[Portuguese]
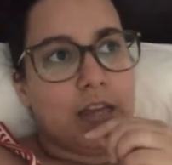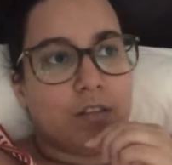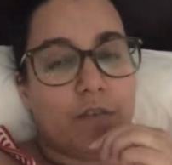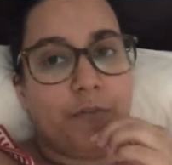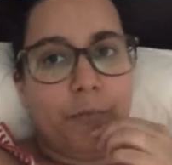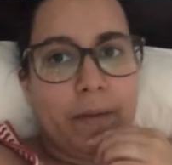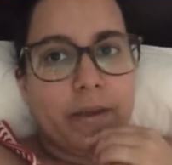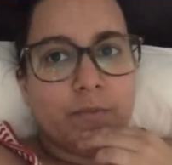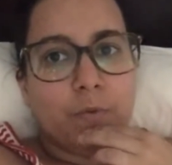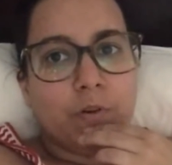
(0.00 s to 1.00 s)
Eu só filmei
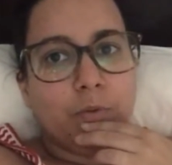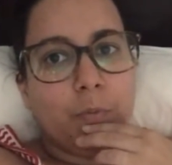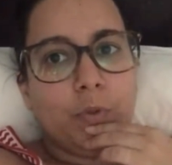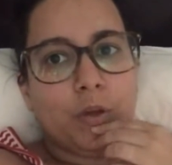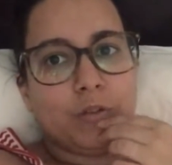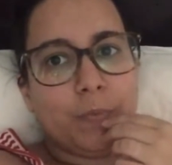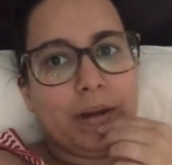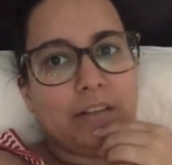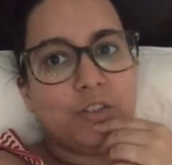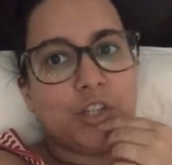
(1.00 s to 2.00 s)
mesmo quando o nosso
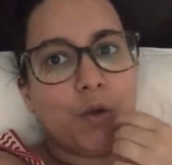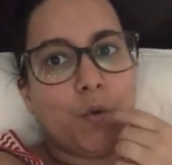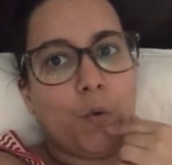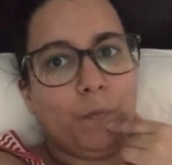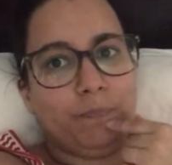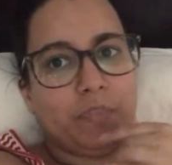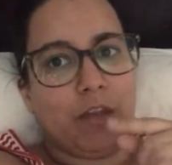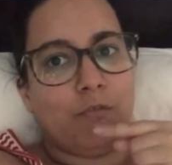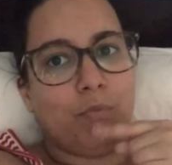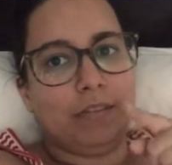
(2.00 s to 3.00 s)
prato chegou.
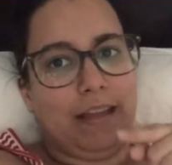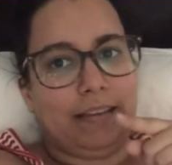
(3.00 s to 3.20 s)
Eu vou botar